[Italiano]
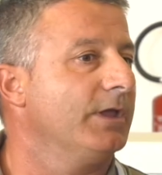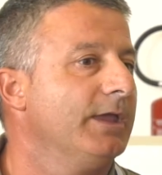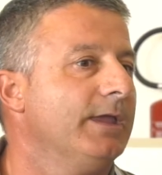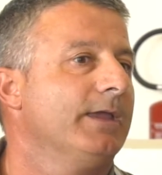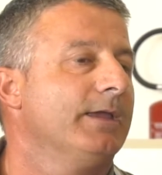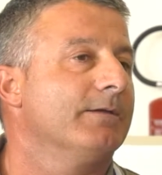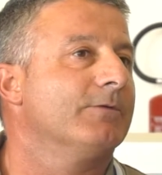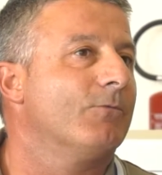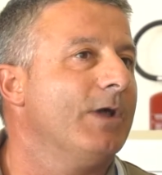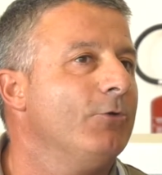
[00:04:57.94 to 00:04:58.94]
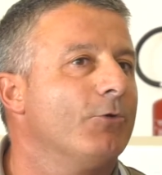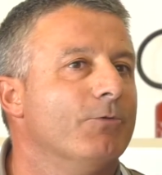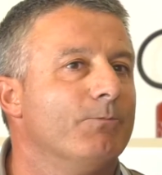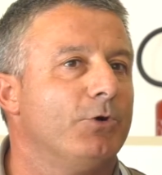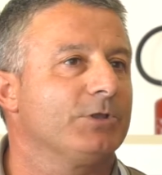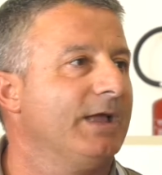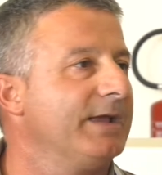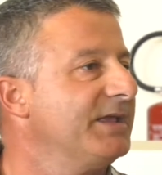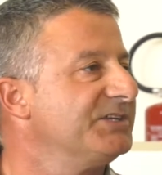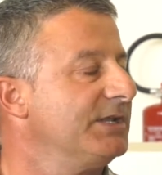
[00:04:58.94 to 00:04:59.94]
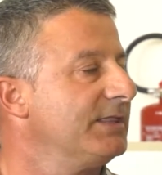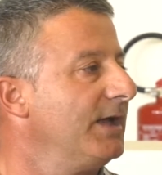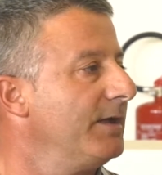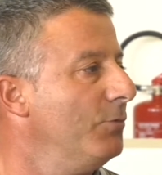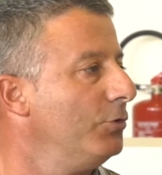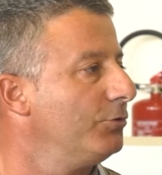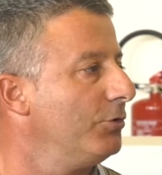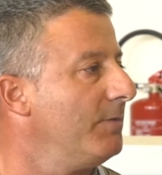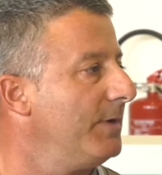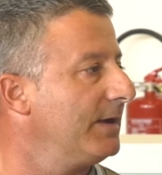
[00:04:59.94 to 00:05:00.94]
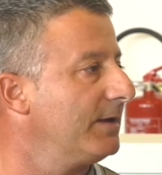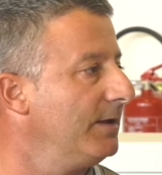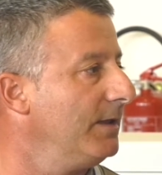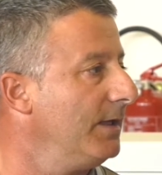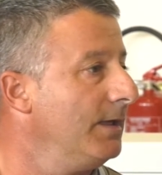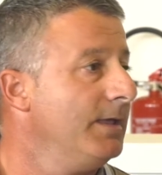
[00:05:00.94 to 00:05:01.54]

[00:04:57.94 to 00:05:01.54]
e quello comporta anche esaltare molto la macchina